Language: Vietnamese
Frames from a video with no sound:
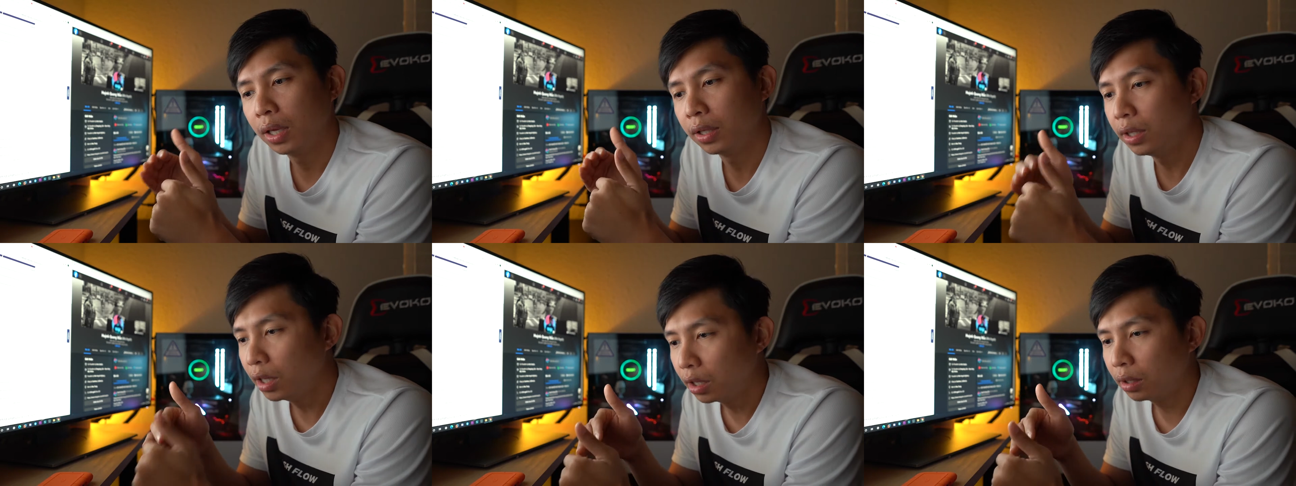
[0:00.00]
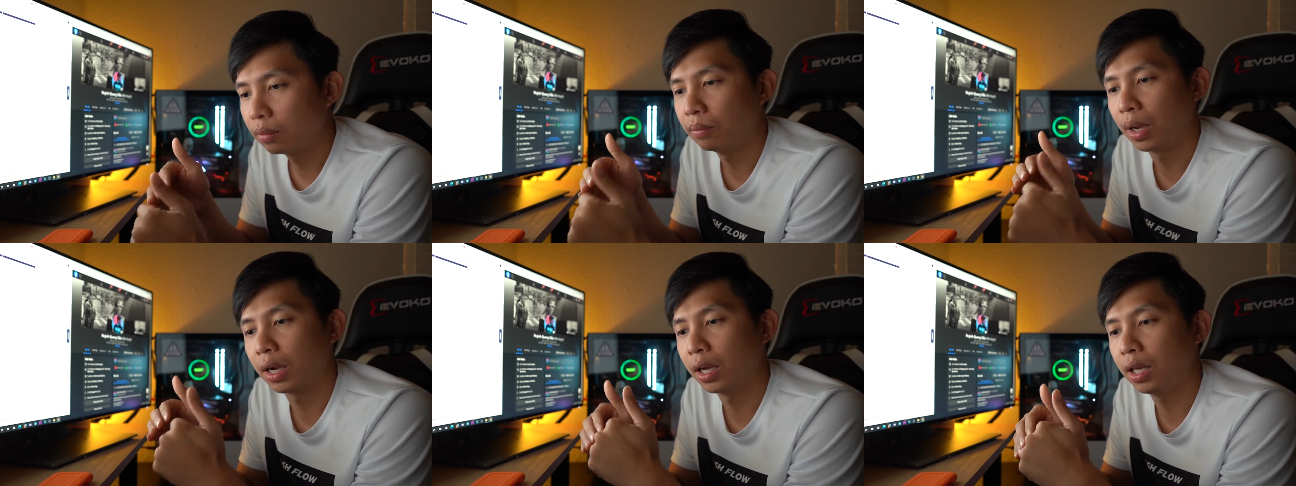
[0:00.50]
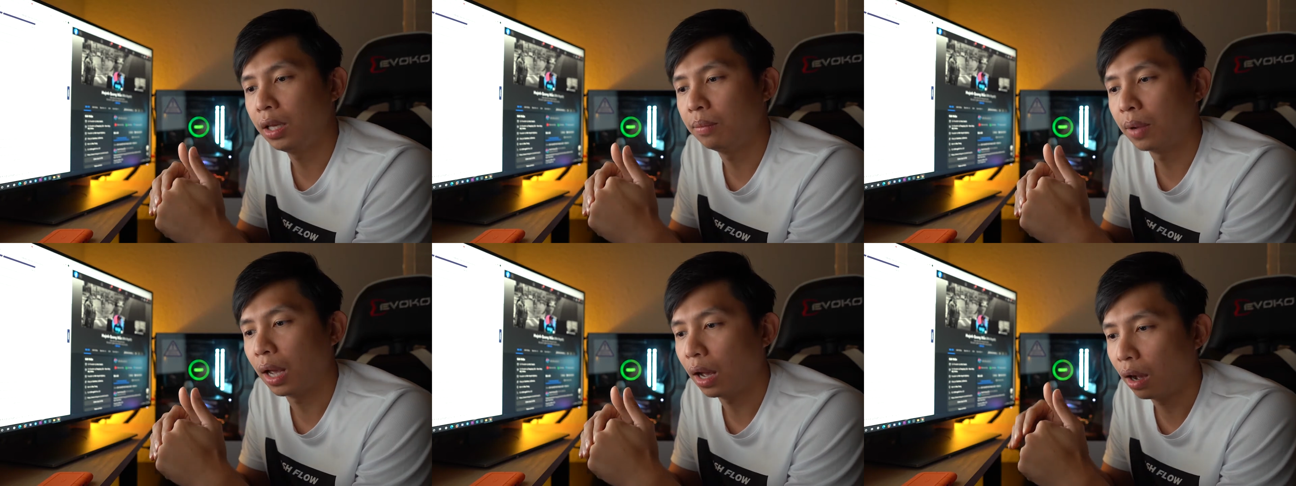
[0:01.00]
nhưng mà khi
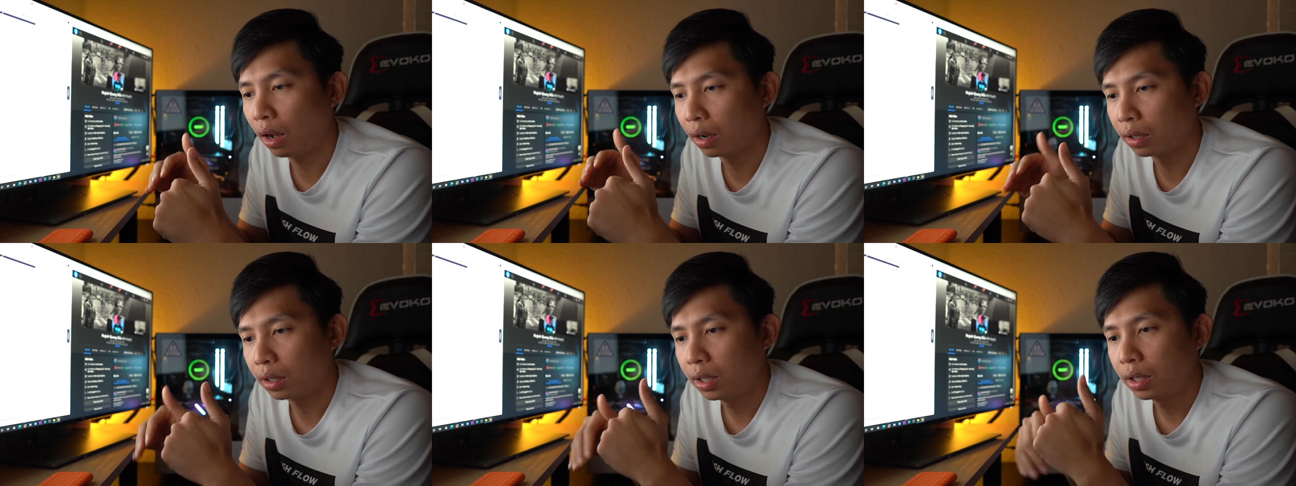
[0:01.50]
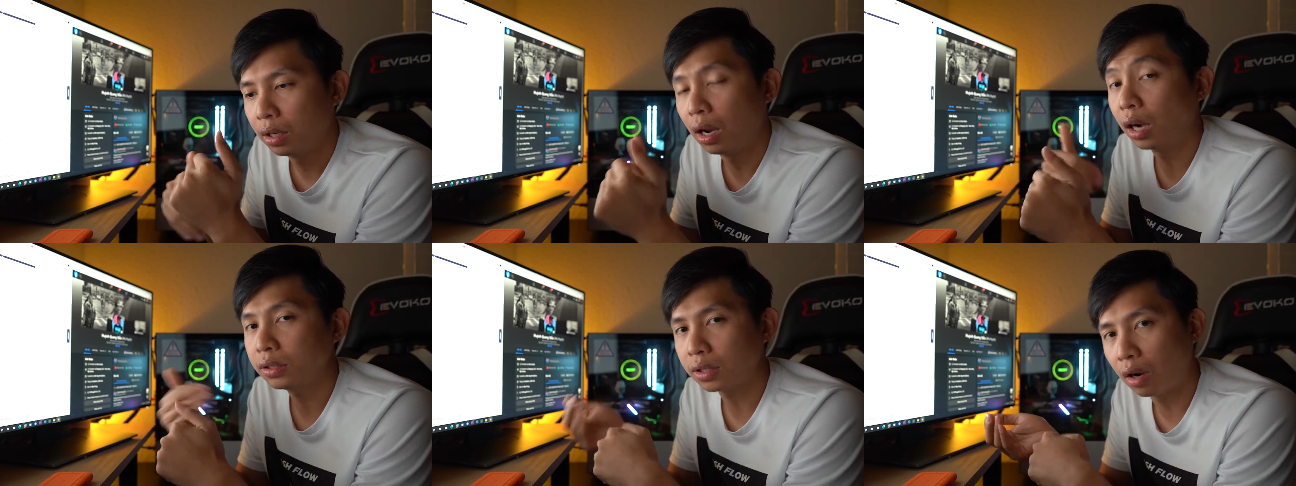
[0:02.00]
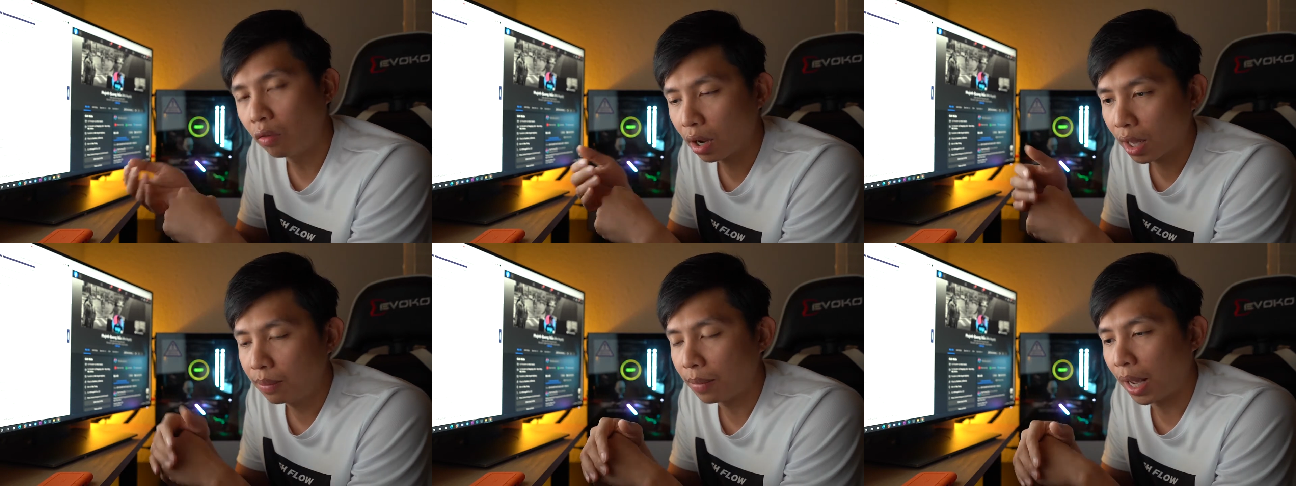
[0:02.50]
mà họ lấn xong qua
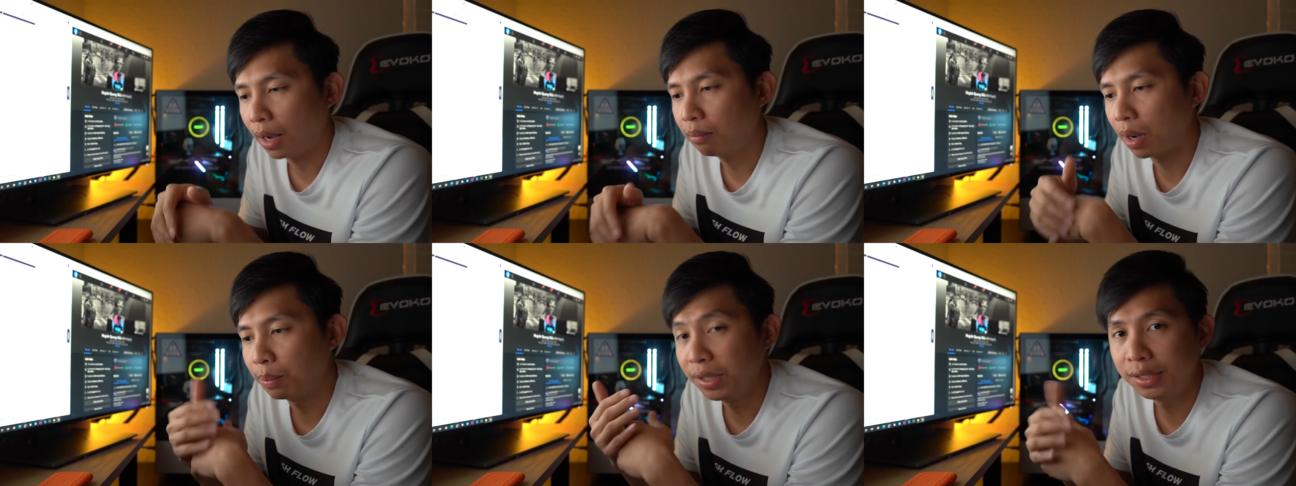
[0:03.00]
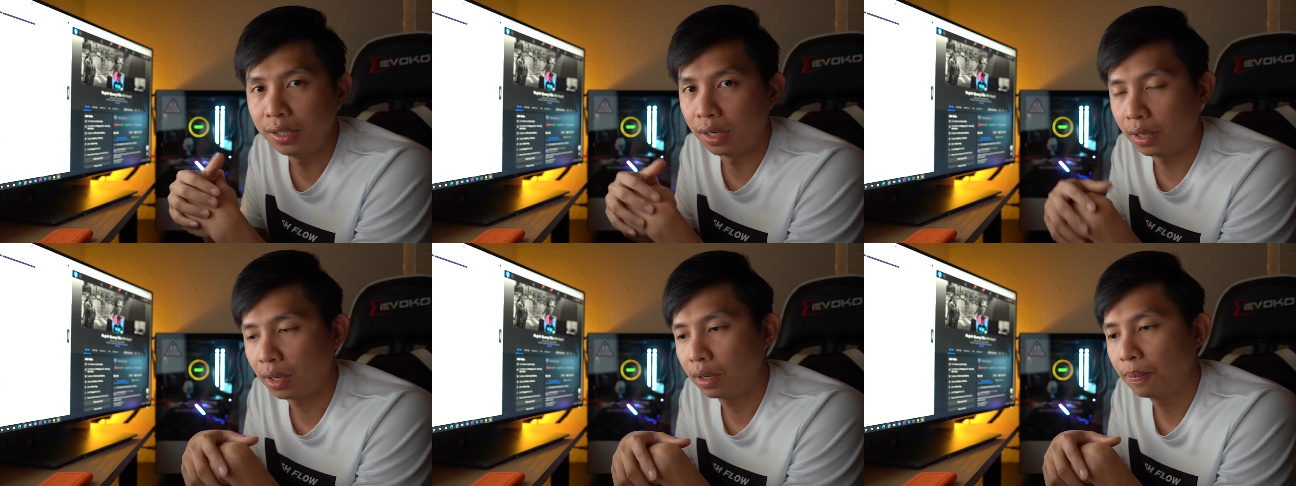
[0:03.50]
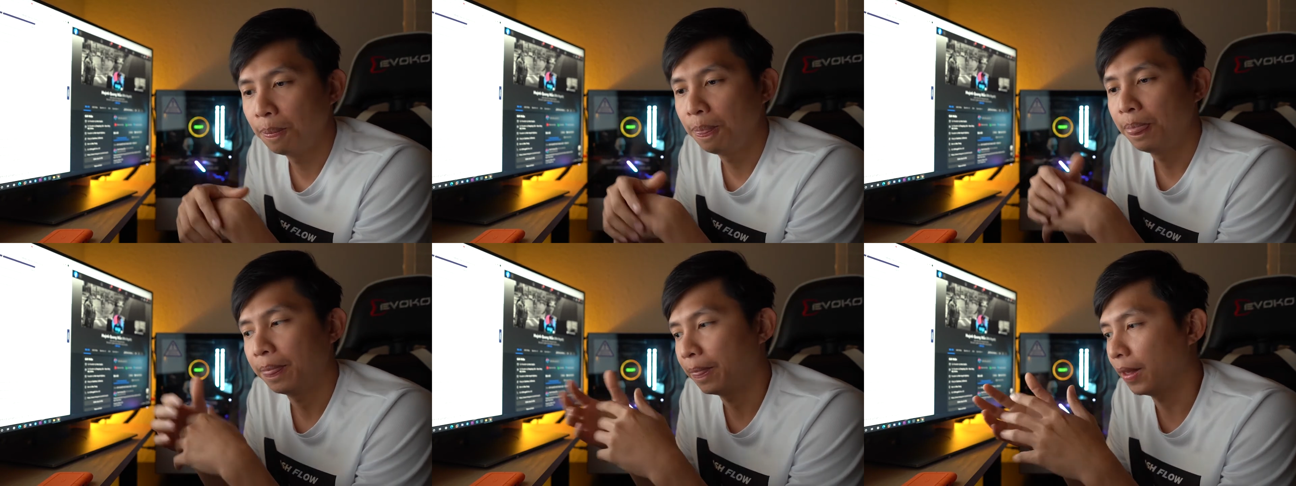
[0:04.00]
cái mảng mà business đó
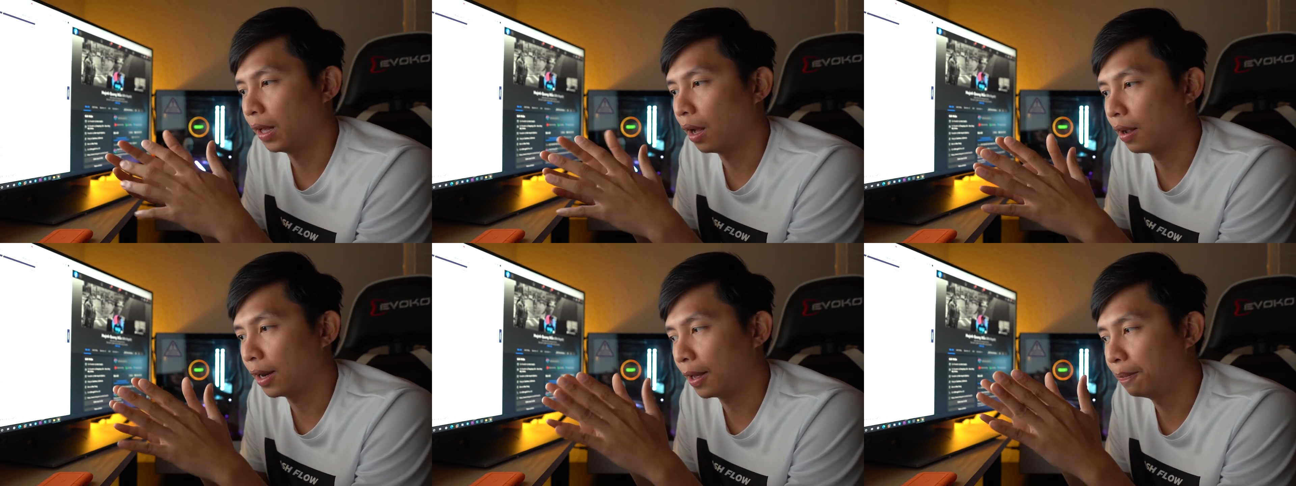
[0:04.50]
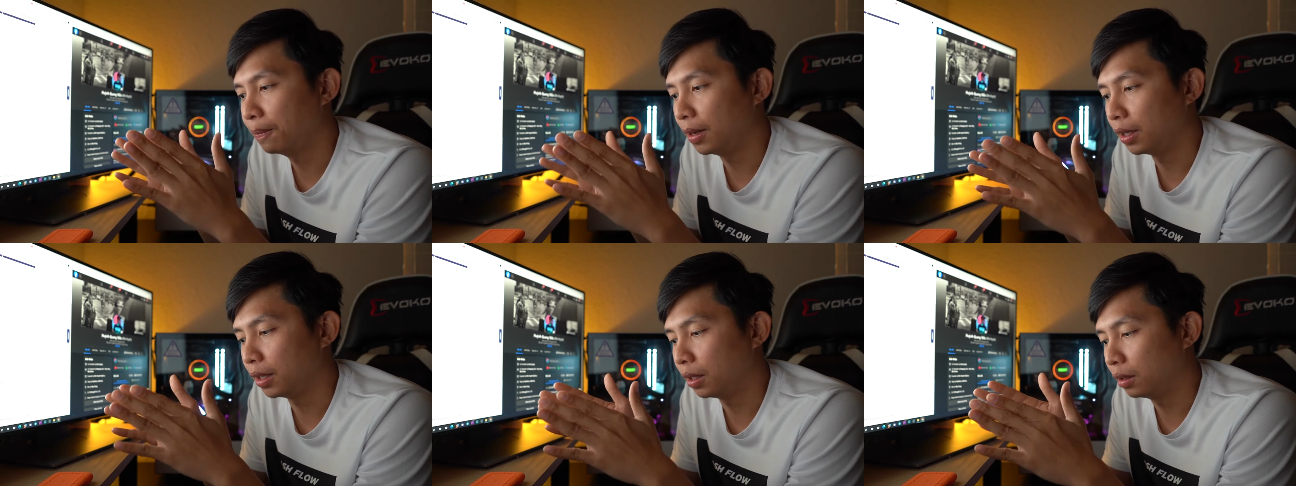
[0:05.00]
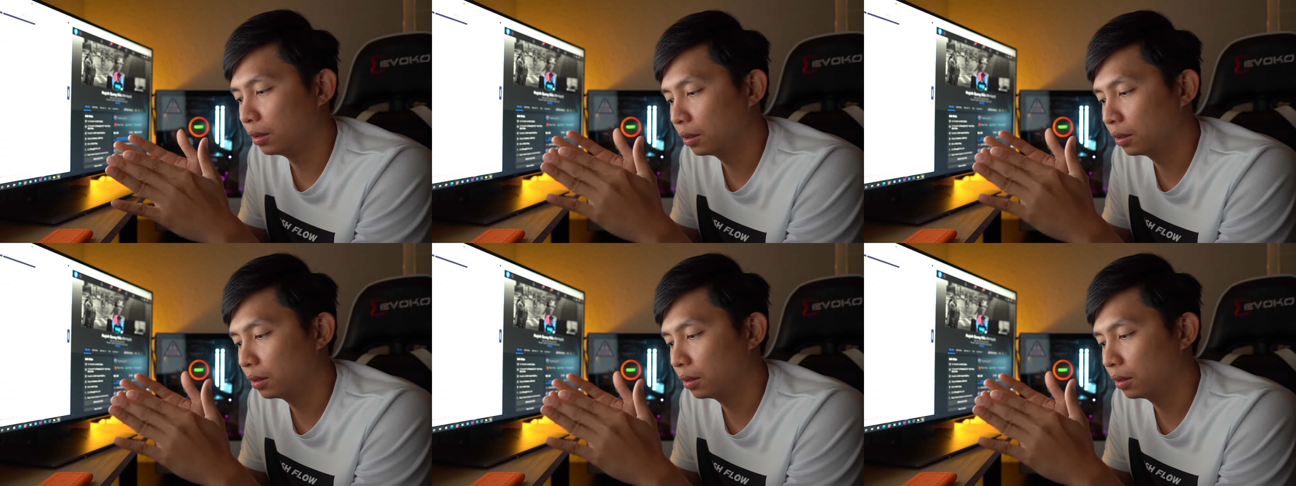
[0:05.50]
thì họ lại bị